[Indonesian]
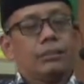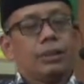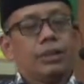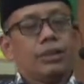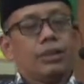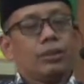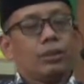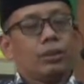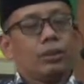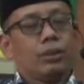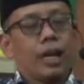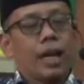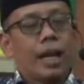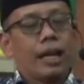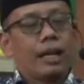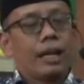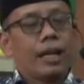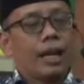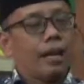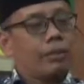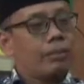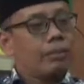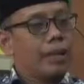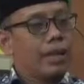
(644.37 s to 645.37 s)
penyuluh
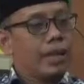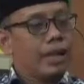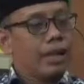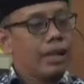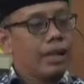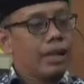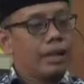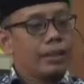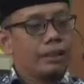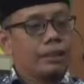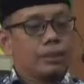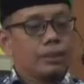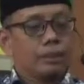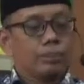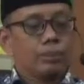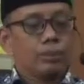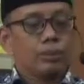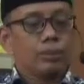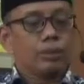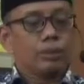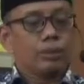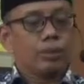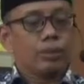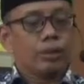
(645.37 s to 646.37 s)
agama 10
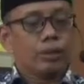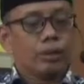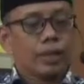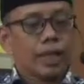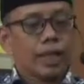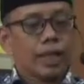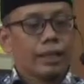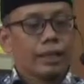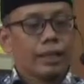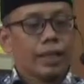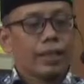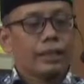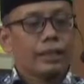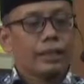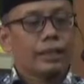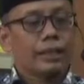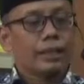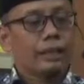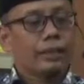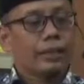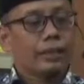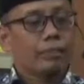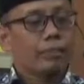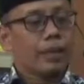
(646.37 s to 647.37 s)
orang
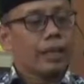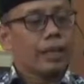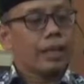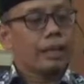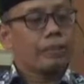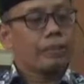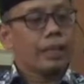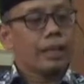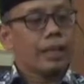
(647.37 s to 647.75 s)
tadi sebagai